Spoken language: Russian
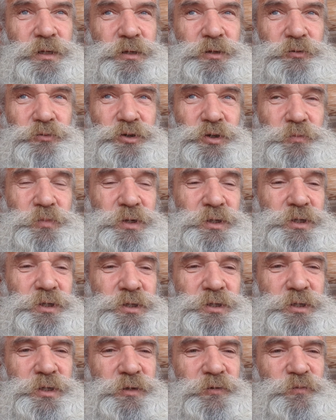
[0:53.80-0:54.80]
И уже
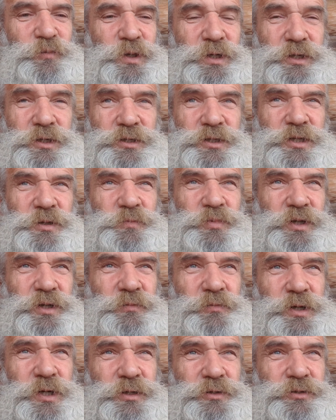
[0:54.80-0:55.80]
практически в больнице не
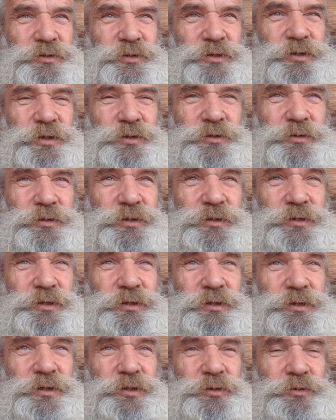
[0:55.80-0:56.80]
принимают все остальное. И,
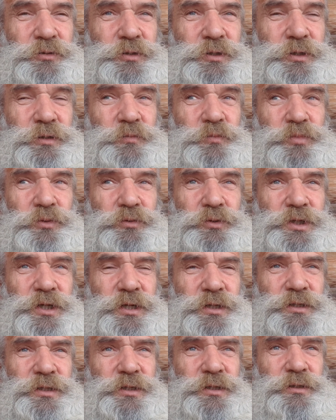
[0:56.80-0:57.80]
и люди,
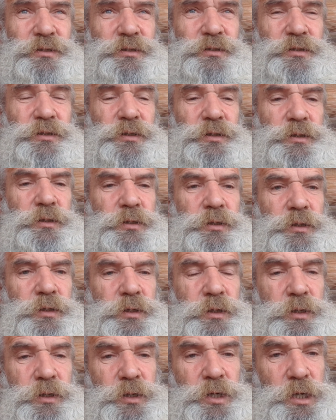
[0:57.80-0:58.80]
получается,
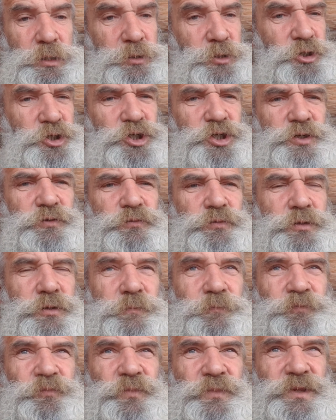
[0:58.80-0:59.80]
как-то живут.
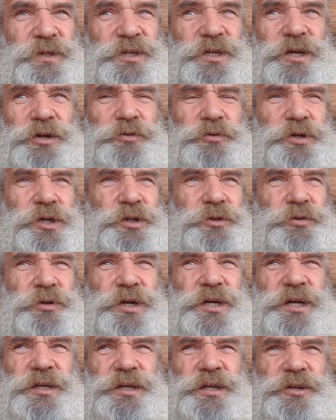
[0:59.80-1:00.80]
Те люди, которые
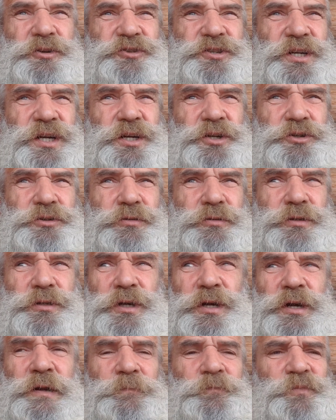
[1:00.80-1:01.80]
ходили вчера еще вот,
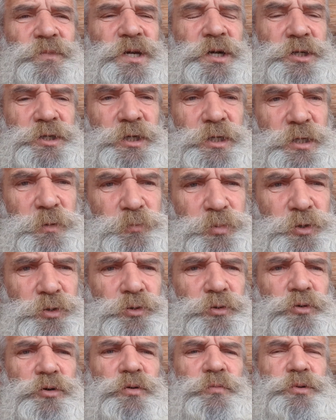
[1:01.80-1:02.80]
каждый день на
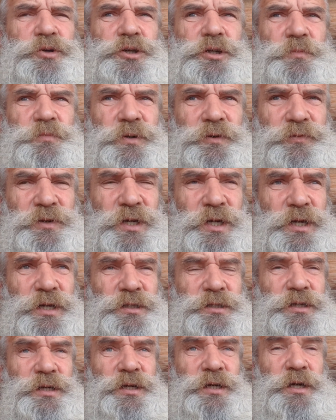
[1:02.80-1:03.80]
приемы, что-то
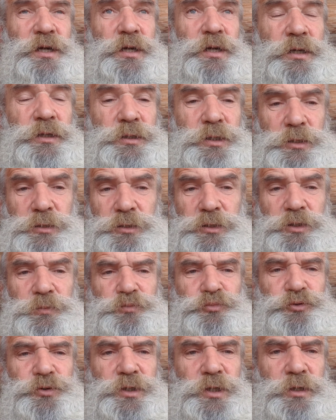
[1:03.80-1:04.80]
проверялись, а сейчас их не
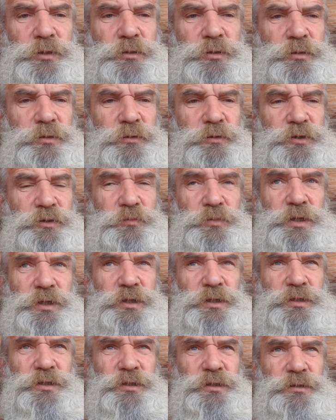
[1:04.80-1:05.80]
пускают, эти
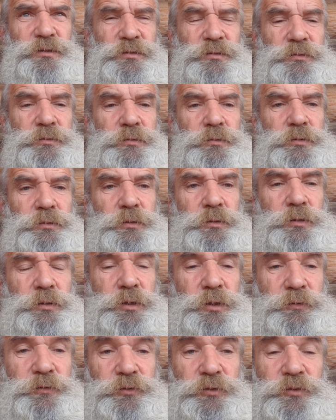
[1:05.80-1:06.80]
больницы. И
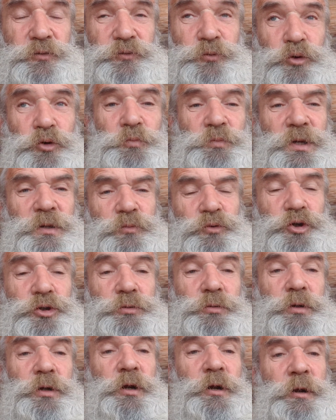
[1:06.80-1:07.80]
они вдруг поймут,
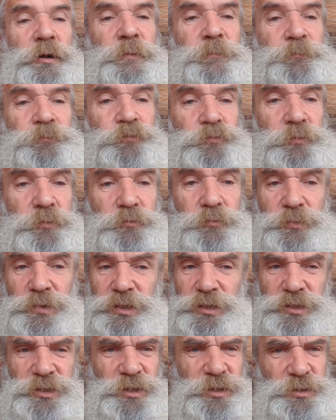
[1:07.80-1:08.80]
что
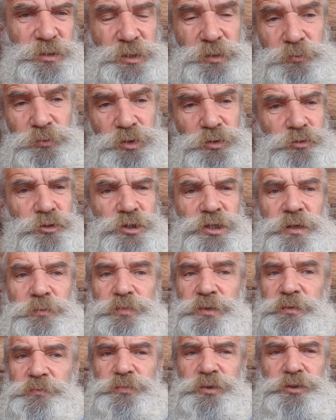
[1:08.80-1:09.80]
медицина-то им не нужна
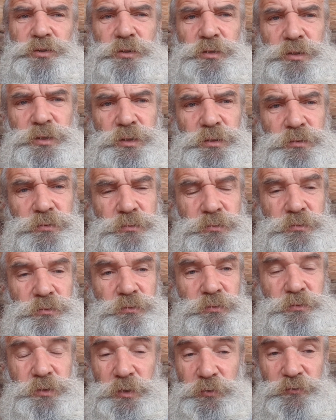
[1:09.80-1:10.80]
по, по счету-то.
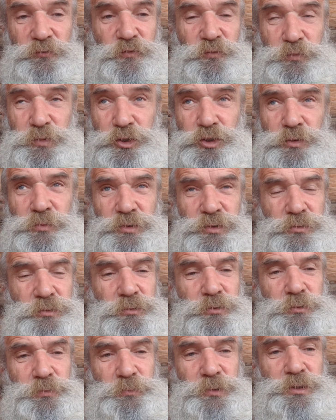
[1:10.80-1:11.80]
Так, в большом
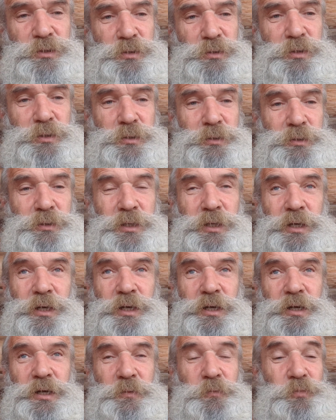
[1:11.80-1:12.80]
смысле-то.
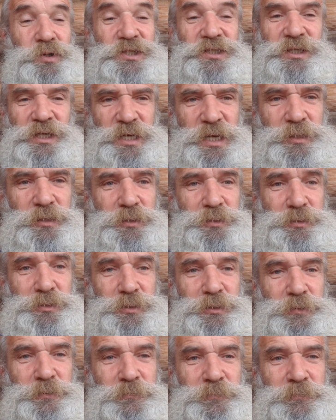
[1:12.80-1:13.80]
Постоянно-то.